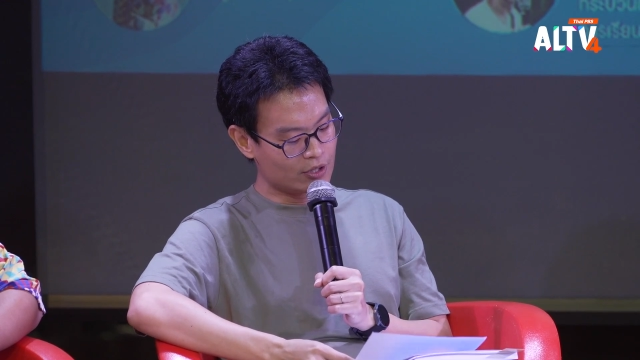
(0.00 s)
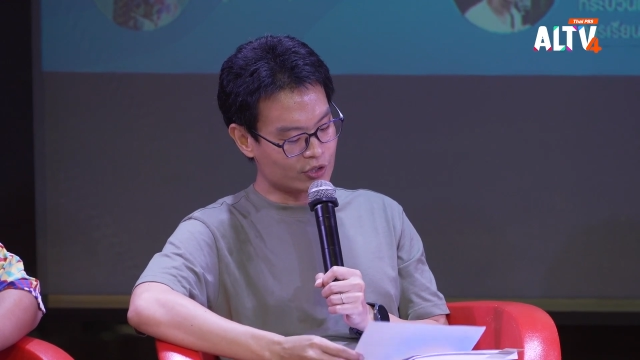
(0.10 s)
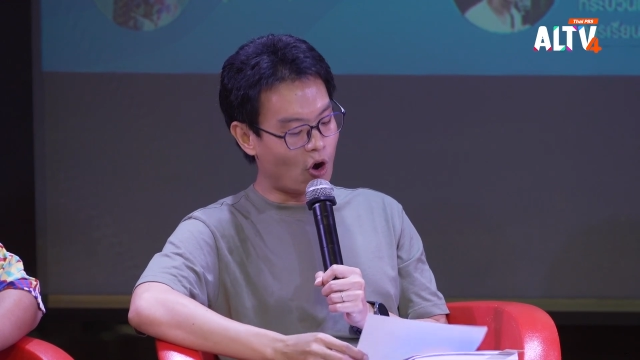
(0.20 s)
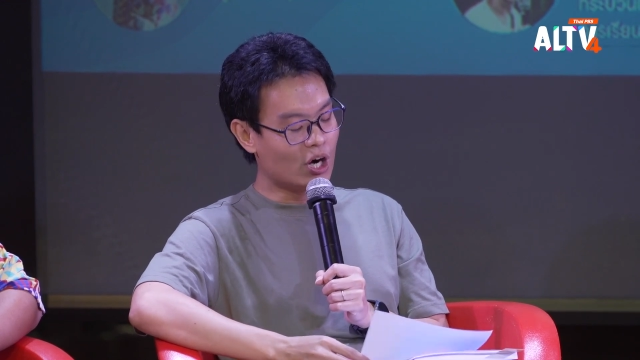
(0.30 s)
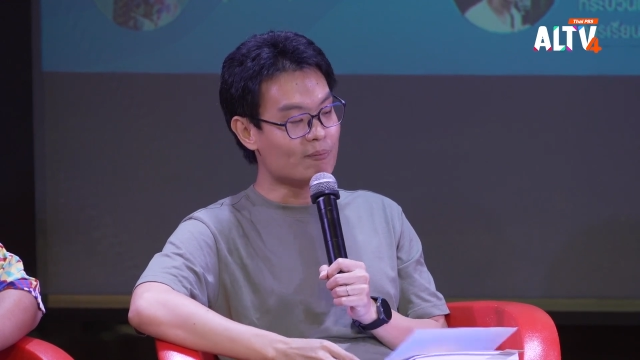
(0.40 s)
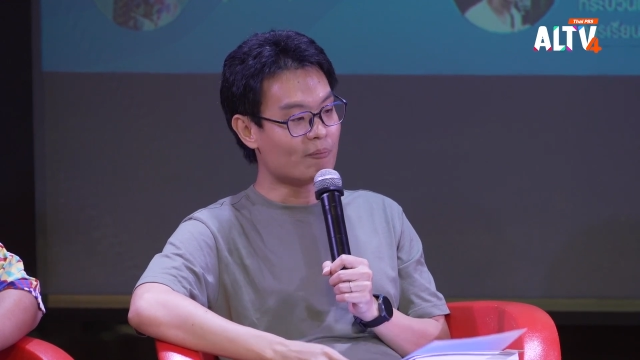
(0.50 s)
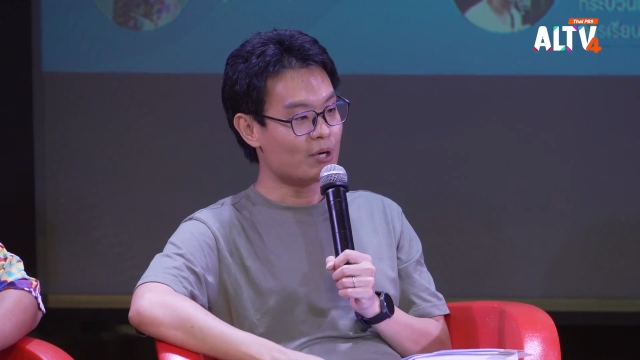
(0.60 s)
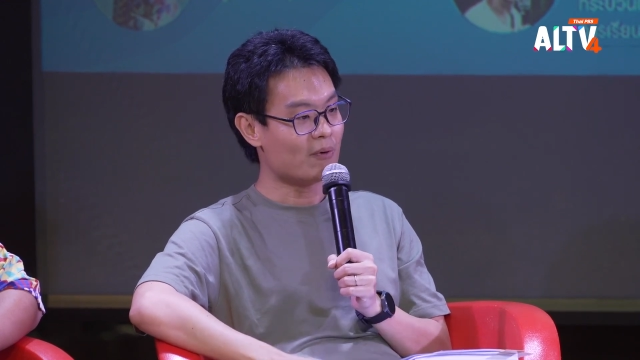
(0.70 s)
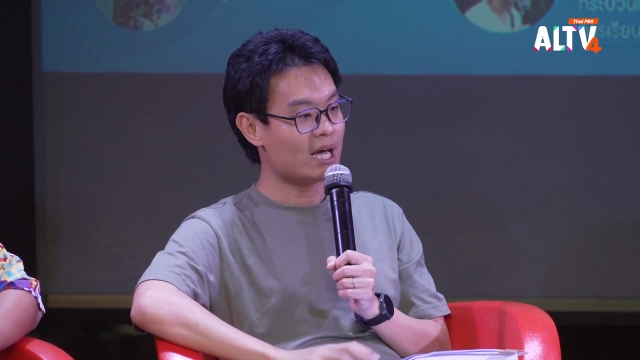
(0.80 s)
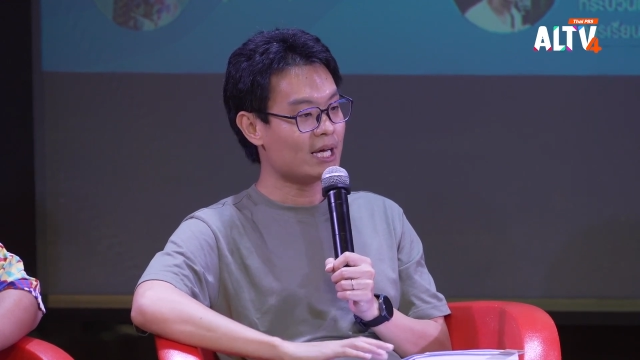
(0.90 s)
2คือผมคิ
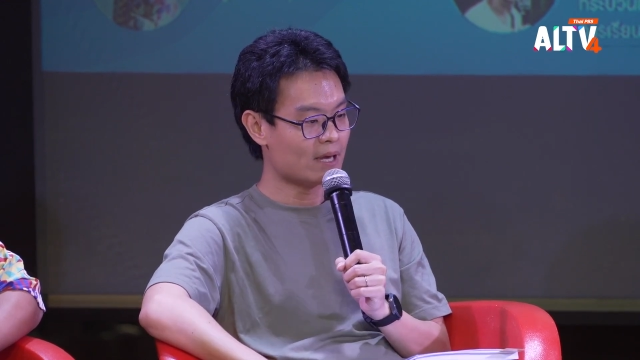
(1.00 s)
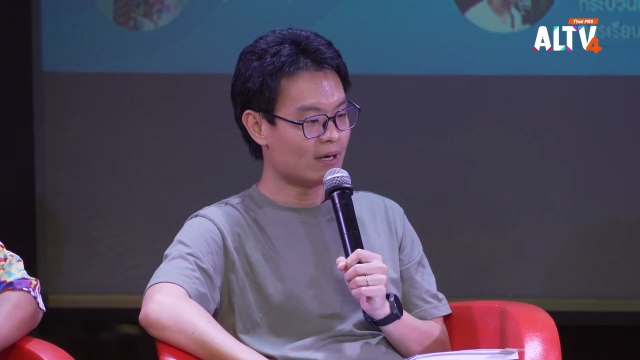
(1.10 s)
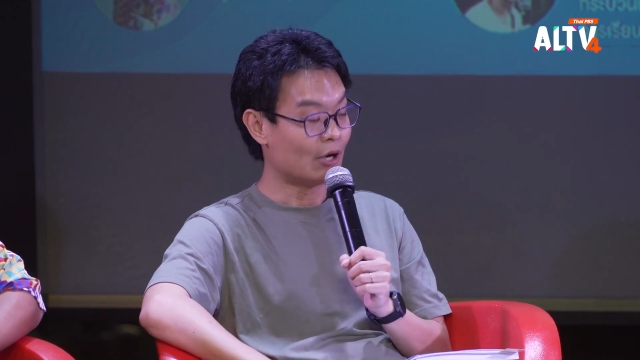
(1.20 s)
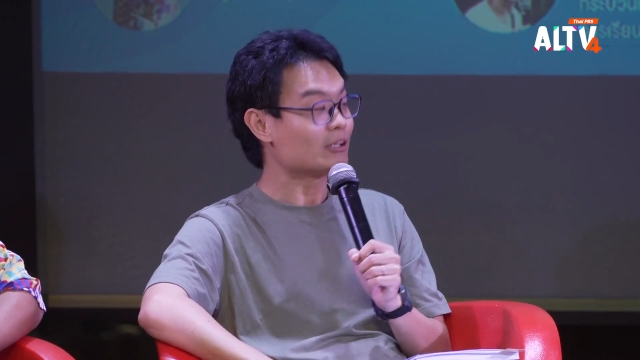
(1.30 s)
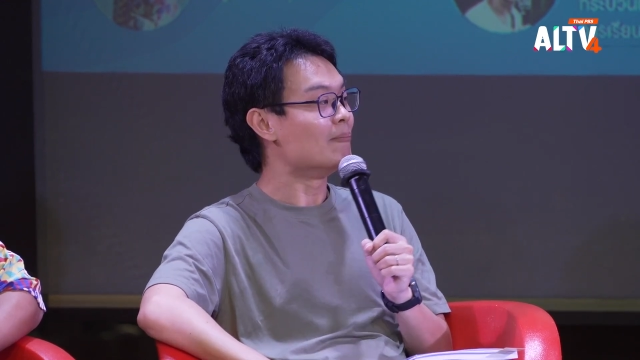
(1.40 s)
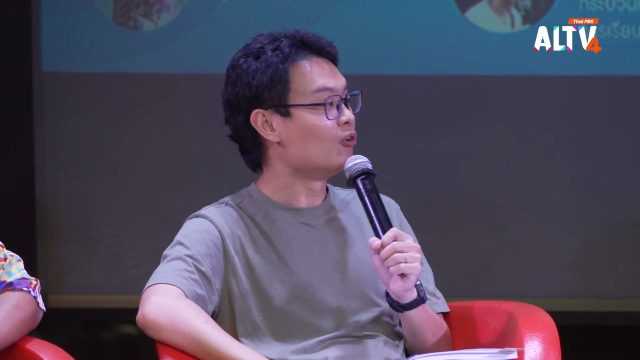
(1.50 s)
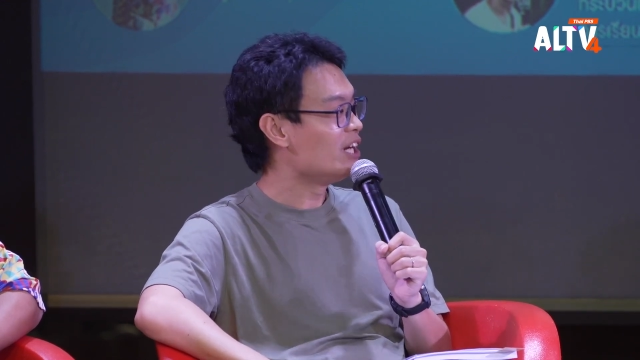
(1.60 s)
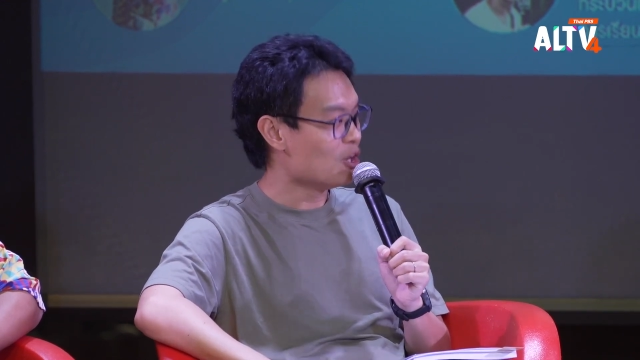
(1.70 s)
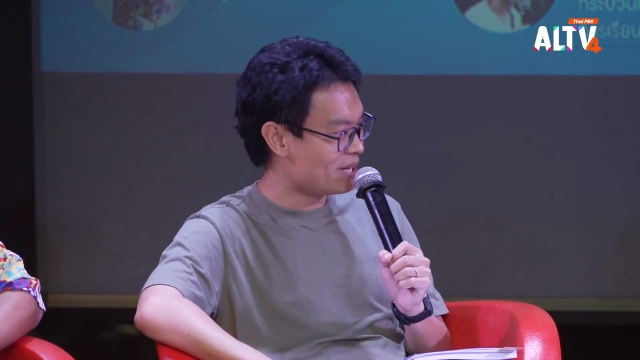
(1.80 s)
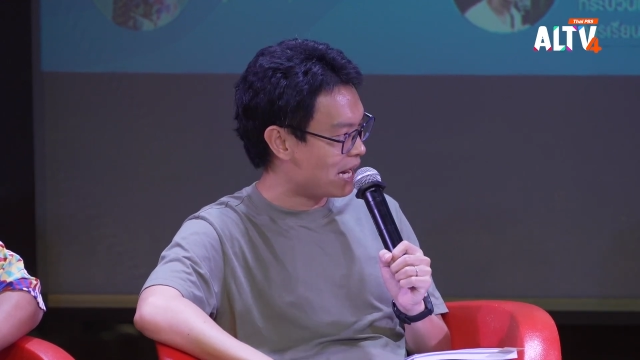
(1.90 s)
ดว่าเราทำคน
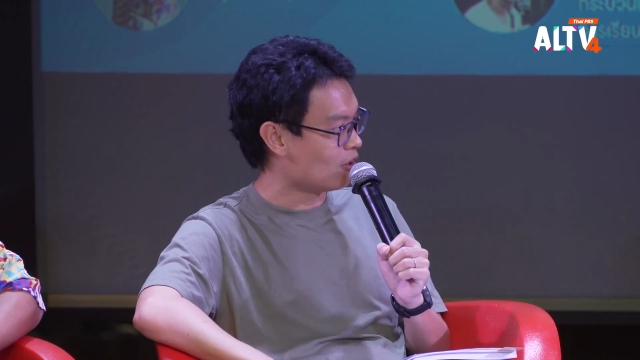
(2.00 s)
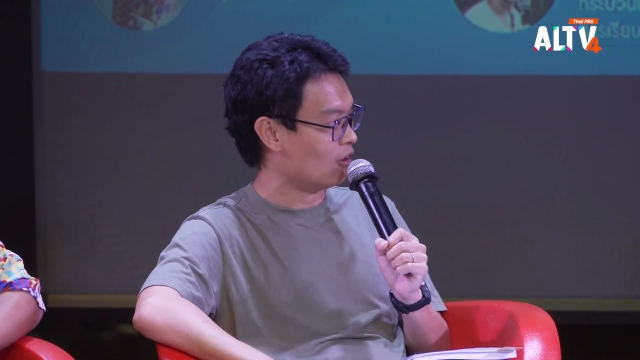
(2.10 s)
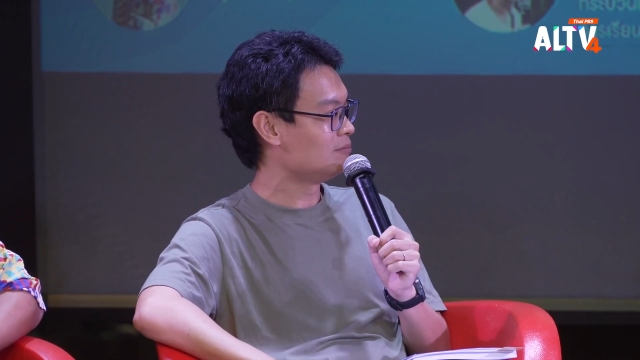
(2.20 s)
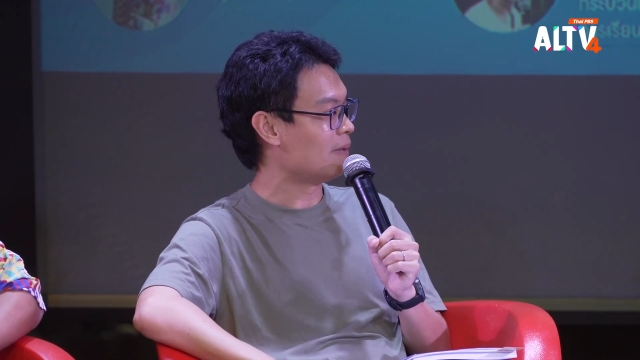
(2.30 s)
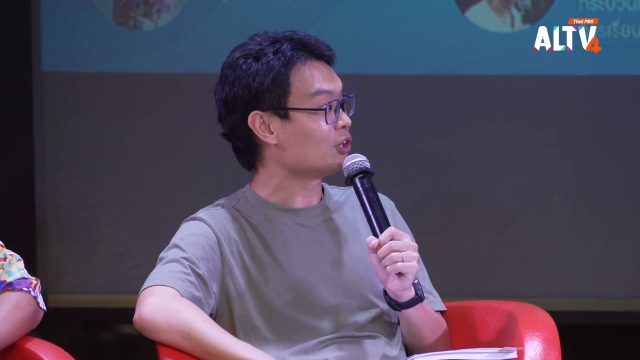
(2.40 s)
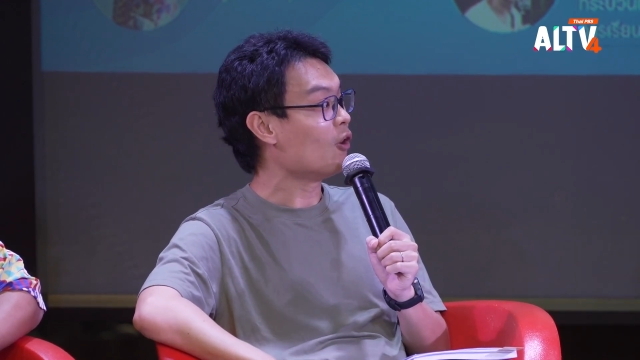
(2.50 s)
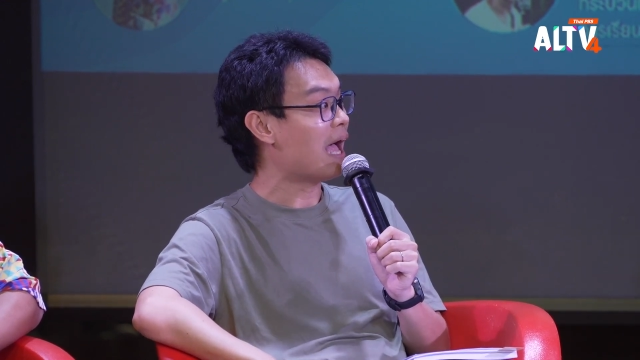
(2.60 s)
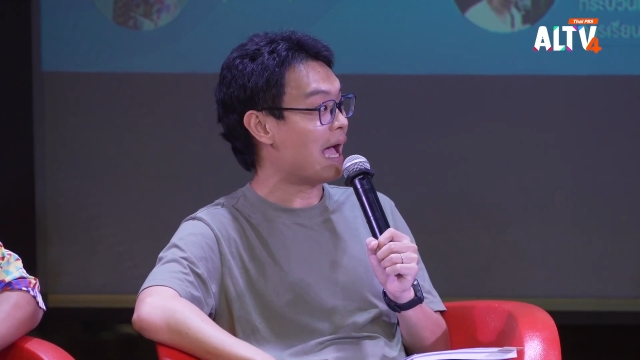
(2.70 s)
เดียวไม่ได้หรอกมันต้องหา